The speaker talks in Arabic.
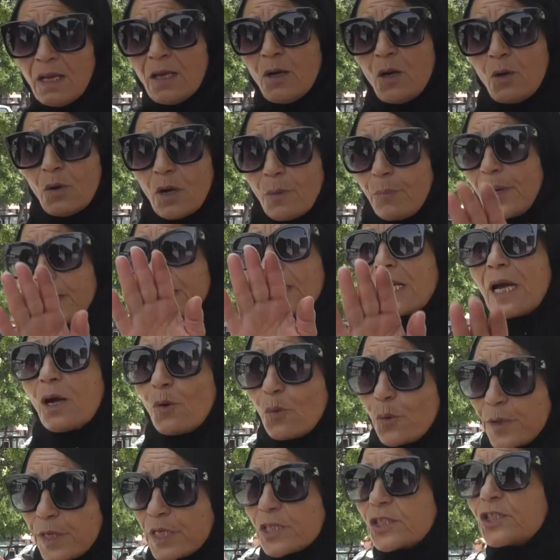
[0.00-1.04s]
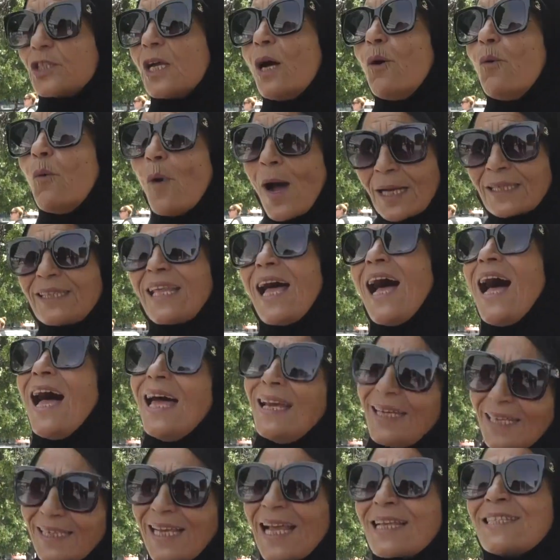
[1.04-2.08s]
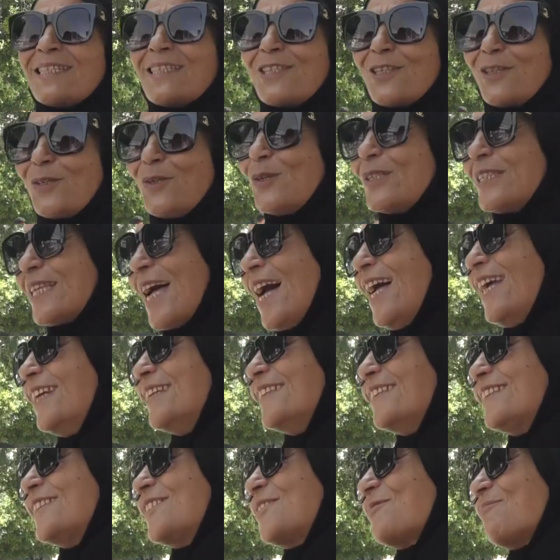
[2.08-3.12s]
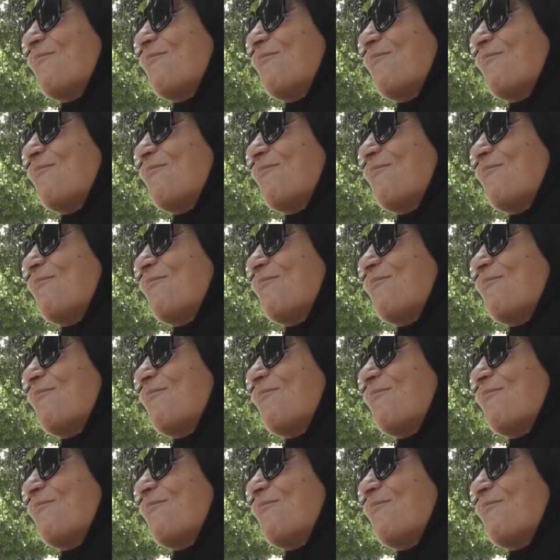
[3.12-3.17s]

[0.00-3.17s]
هو برا ويجا وقت حل كسروه صحيت